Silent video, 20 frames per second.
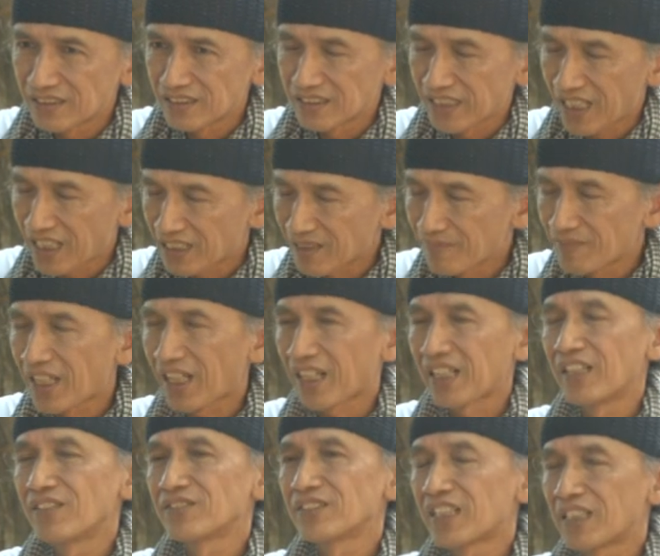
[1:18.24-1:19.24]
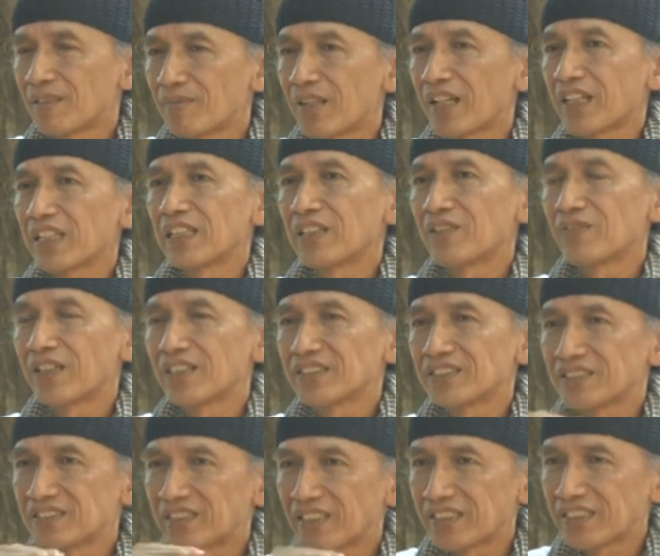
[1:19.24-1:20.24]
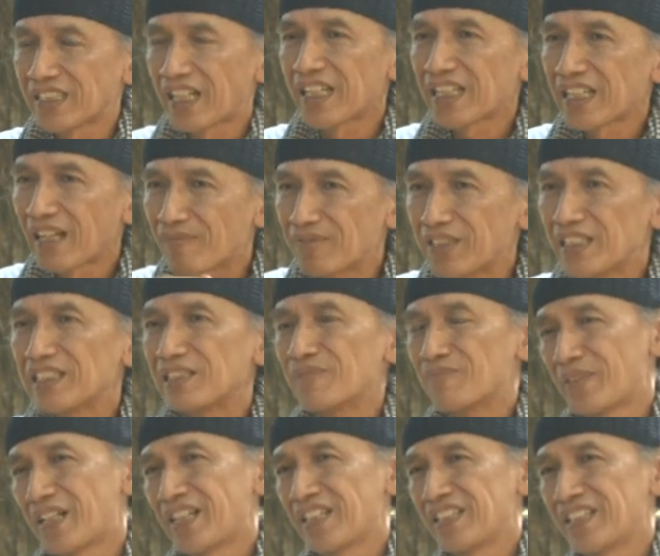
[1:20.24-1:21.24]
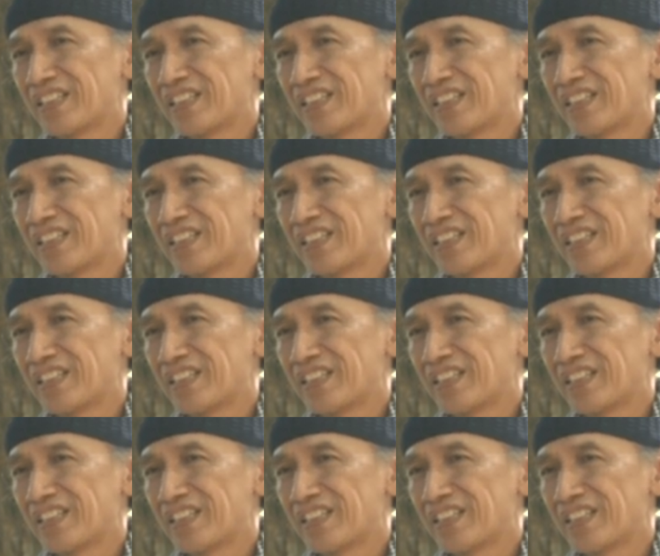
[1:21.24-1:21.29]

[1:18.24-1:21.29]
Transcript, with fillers: ช่างน้ำหนักแล้วช่างน้ำหนักอีกว่าจะใช้คำนี้หรือไม่